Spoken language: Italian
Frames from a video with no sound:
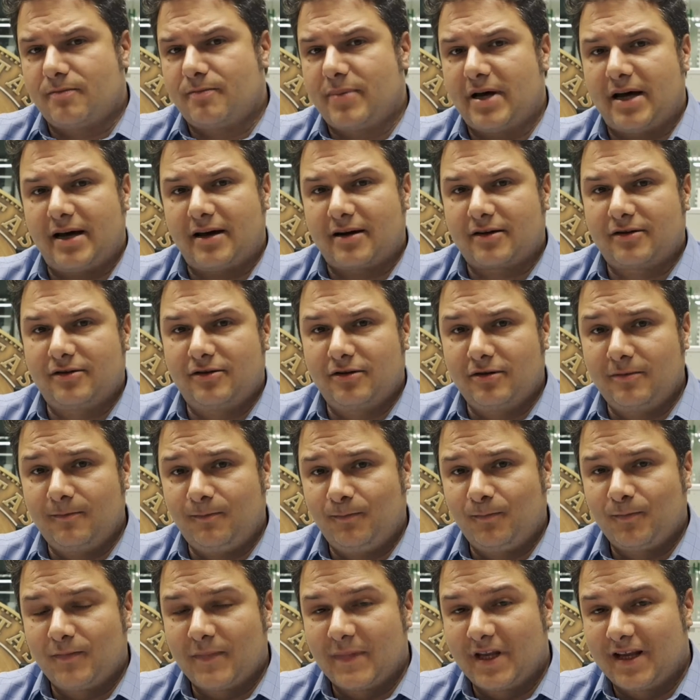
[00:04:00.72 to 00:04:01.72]

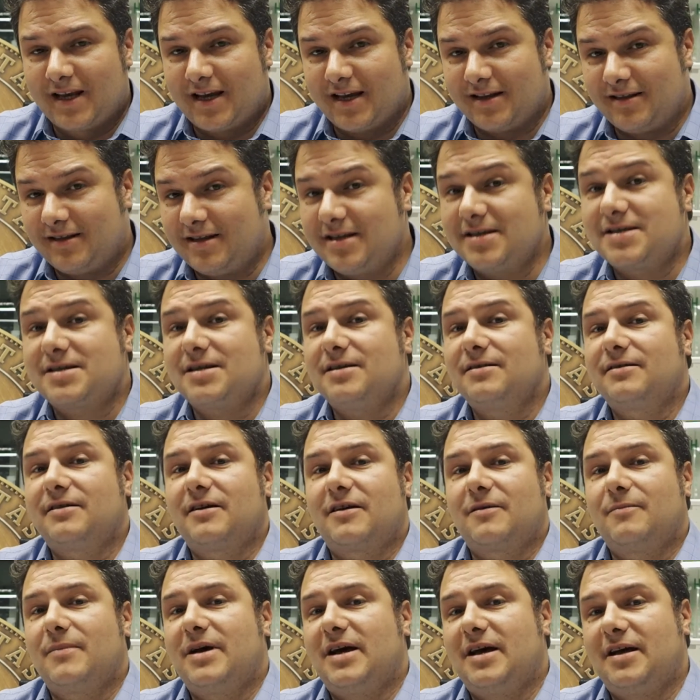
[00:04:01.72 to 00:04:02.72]
aperto che
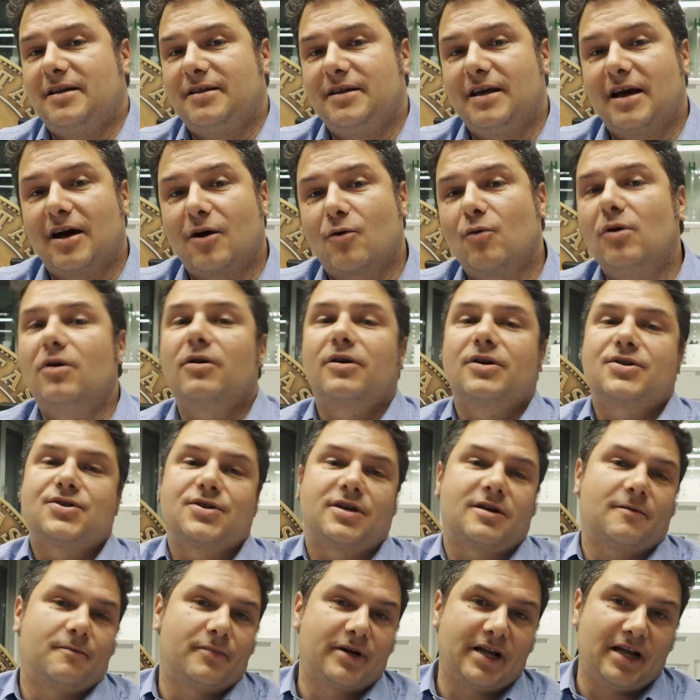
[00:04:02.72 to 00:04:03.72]
disintermedia quello che
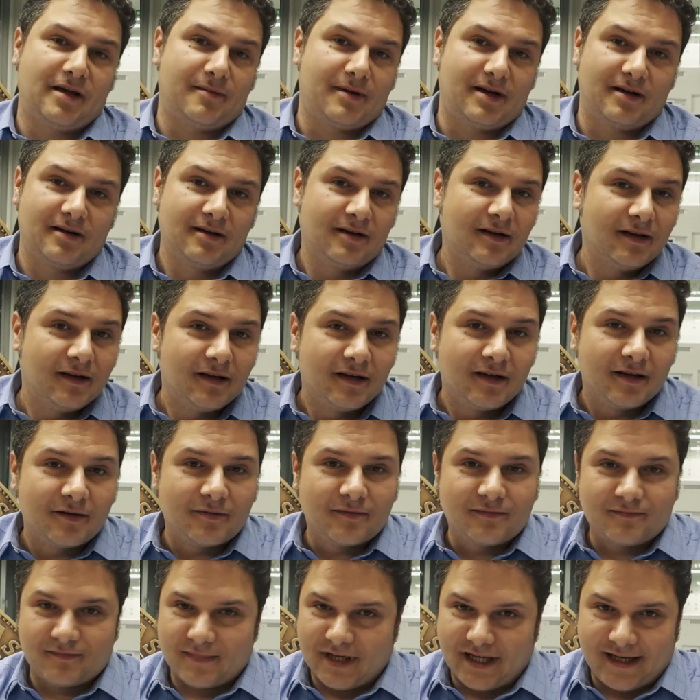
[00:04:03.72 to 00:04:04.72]
c'era prima,
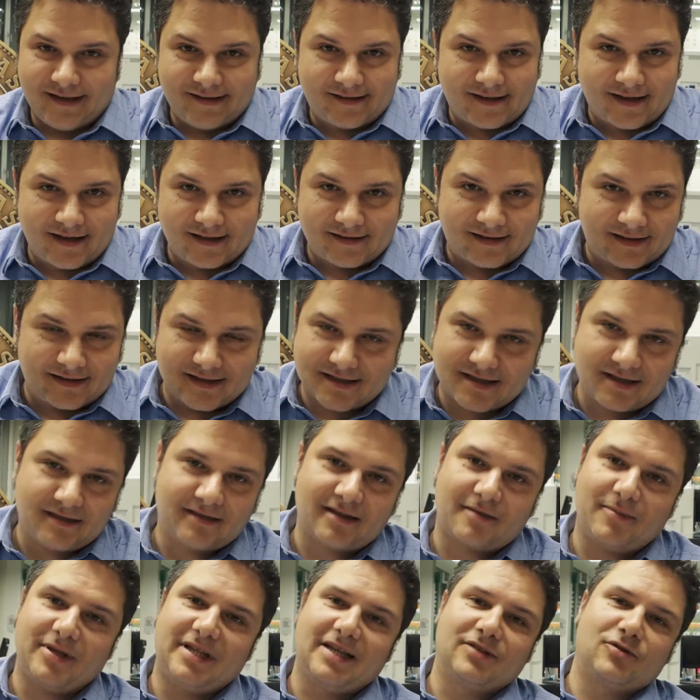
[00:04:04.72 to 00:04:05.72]
internet ha
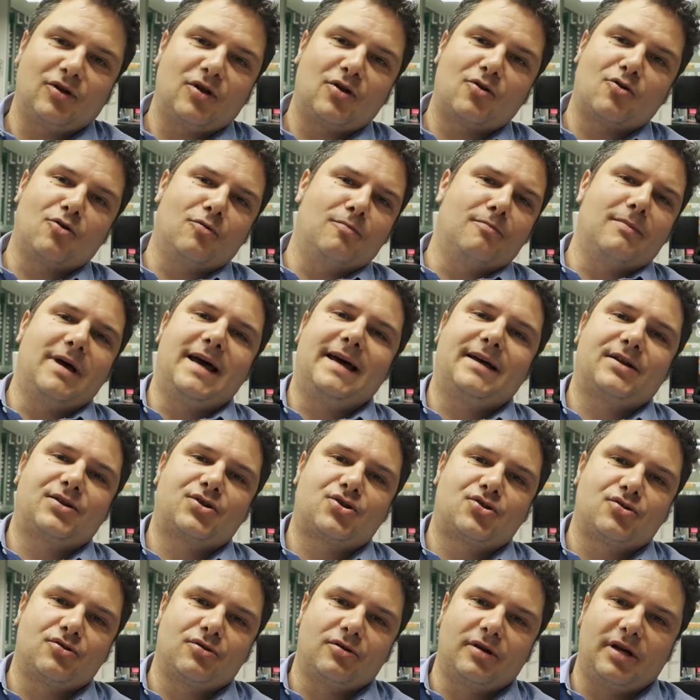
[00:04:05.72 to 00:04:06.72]
disintermediato il
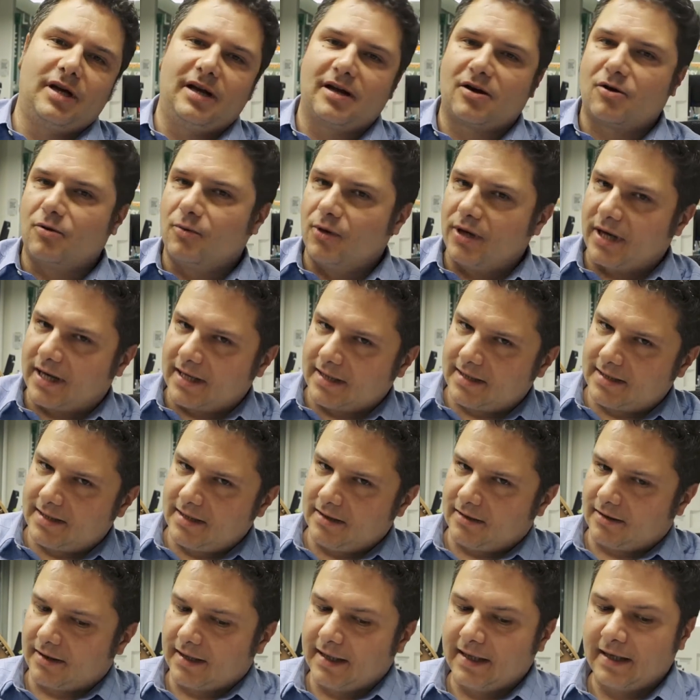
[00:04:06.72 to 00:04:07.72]
commercio e la
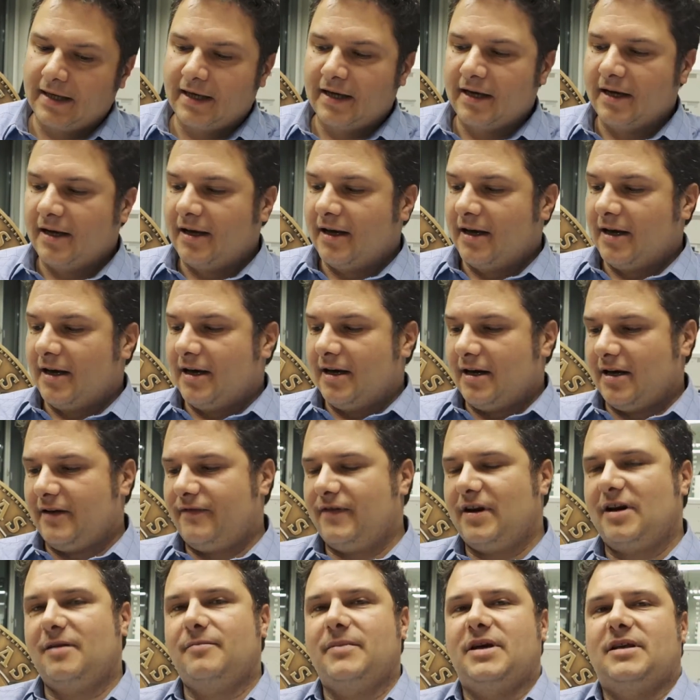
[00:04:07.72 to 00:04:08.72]
comunicazione, e
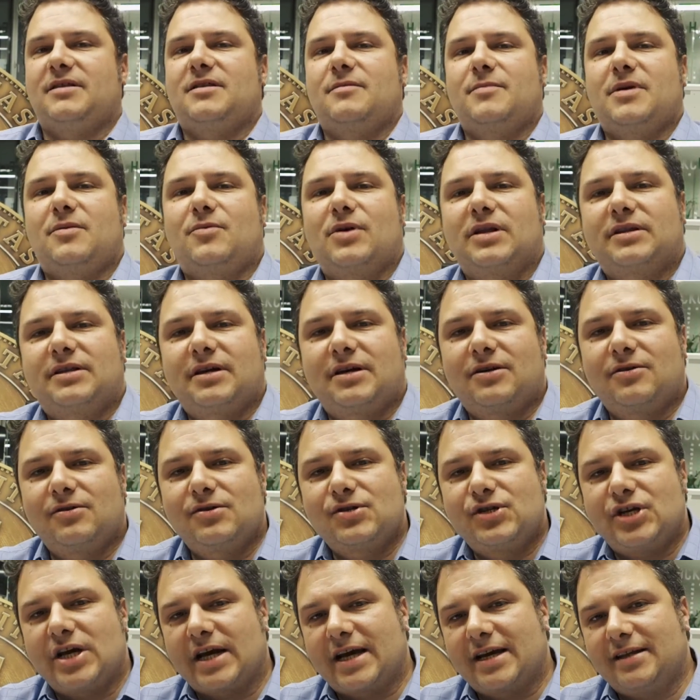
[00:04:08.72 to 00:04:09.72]
finalmente abbiamo una
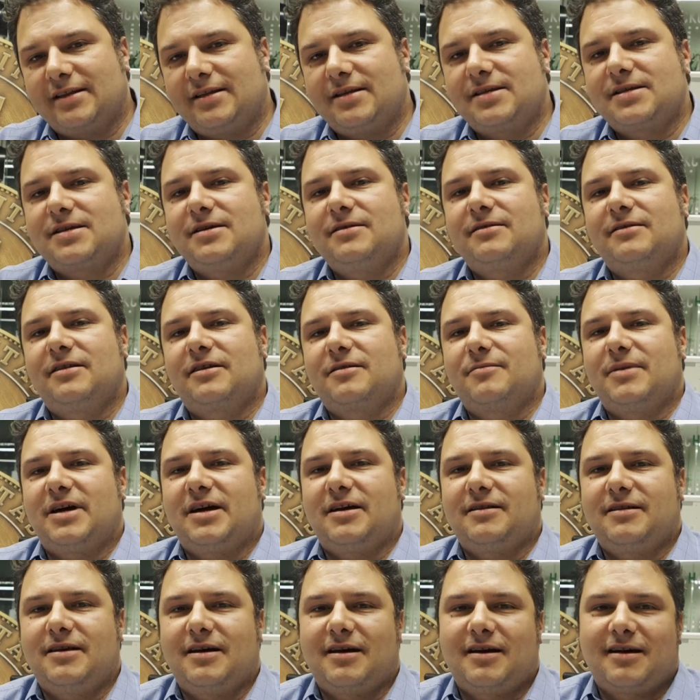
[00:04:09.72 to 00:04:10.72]
tecnologia che
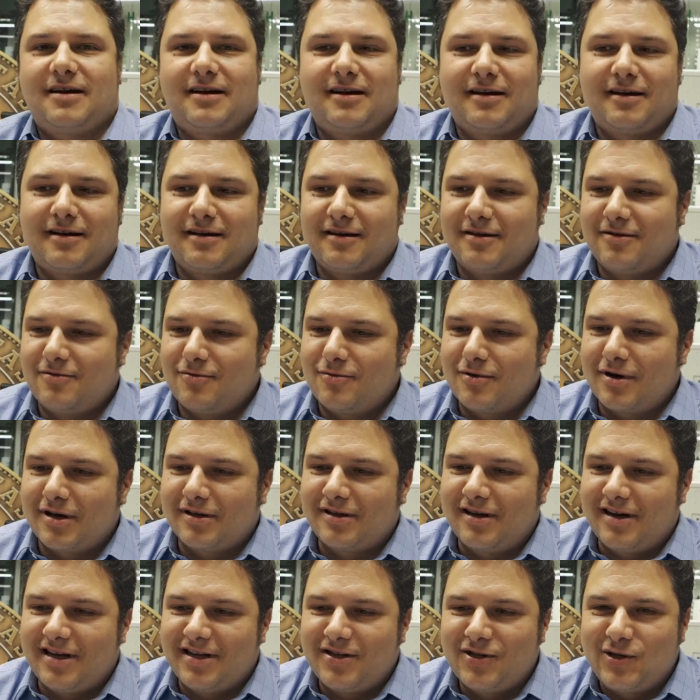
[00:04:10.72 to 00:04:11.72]
disintermedia una
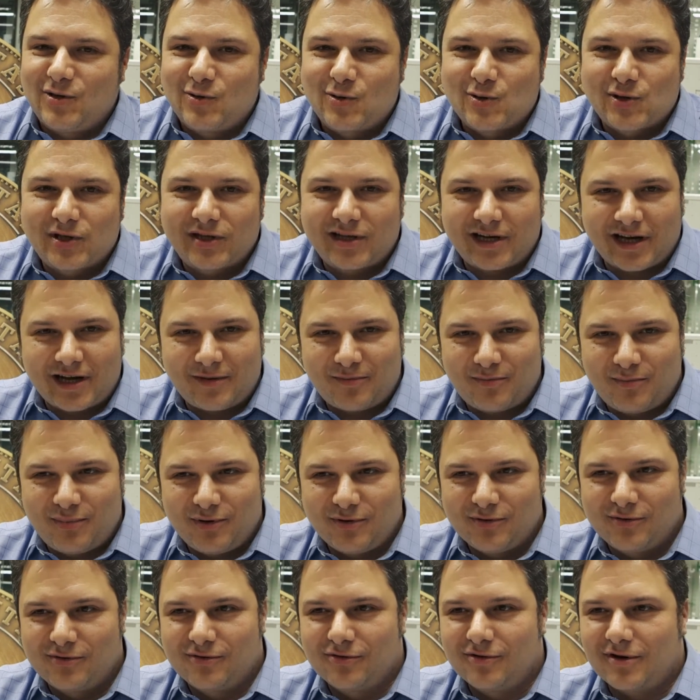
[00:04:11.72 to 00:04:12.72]
delle industrie
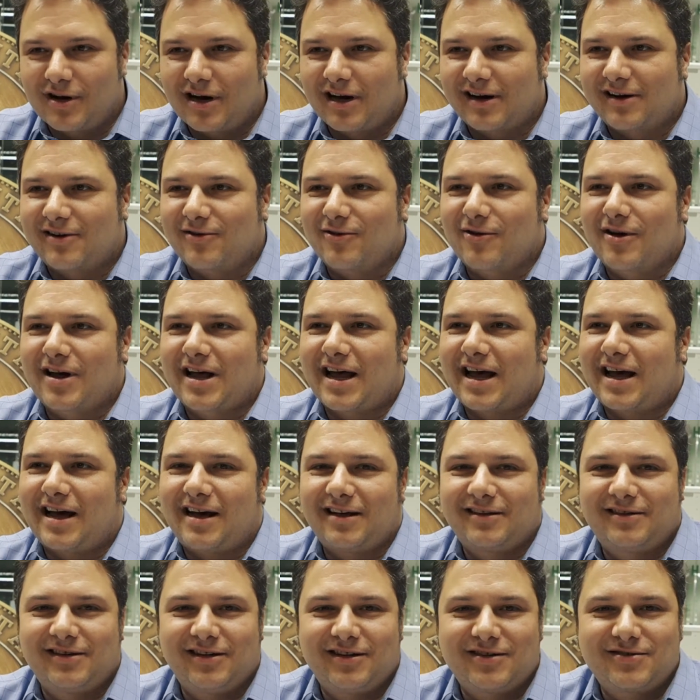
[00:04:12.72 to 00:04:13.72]
più
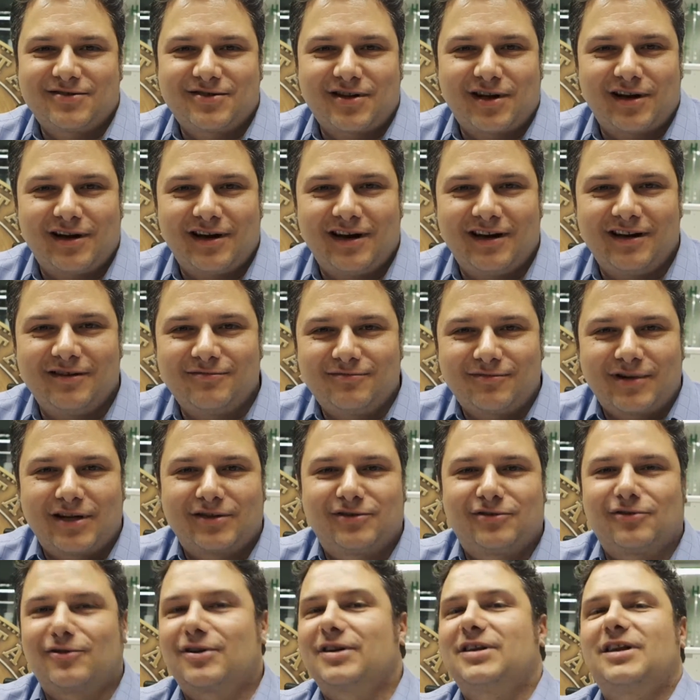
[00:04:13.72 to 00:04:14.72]
arroccate, cioè una
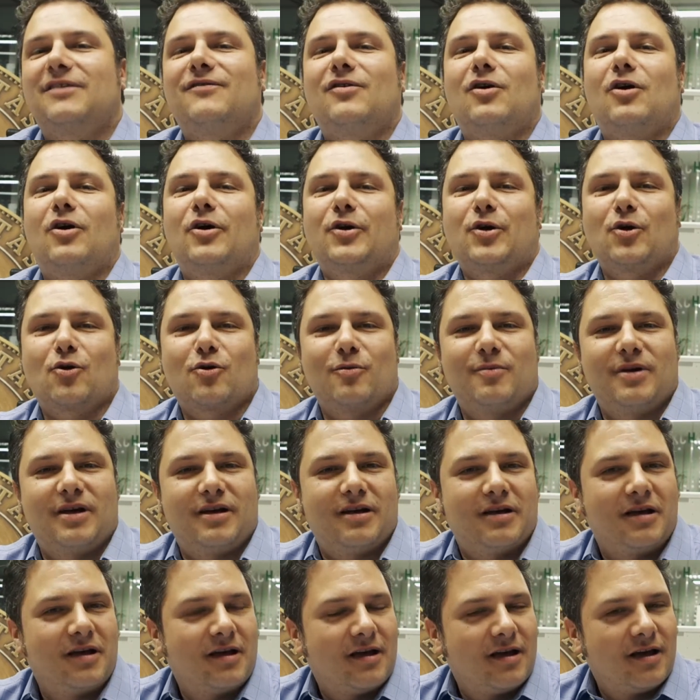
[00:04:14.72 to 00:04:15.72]
torre d'avorio
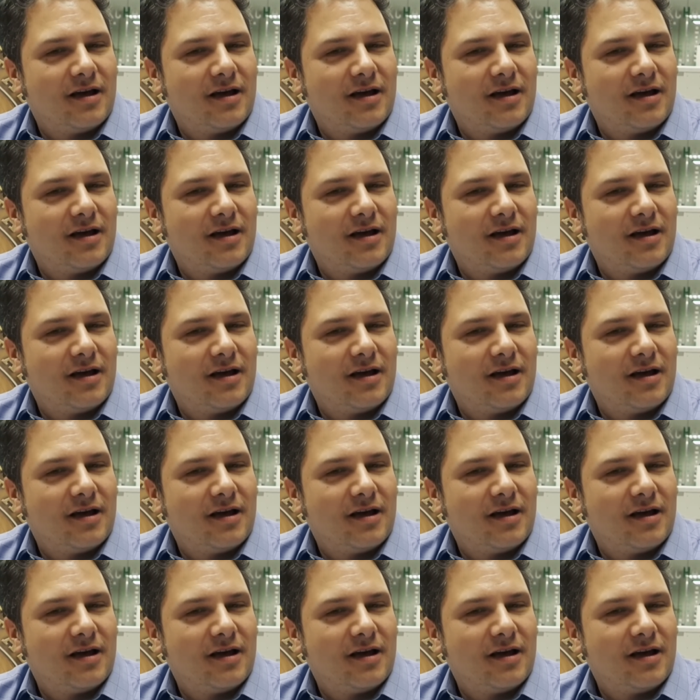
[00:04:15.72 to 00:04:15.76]
come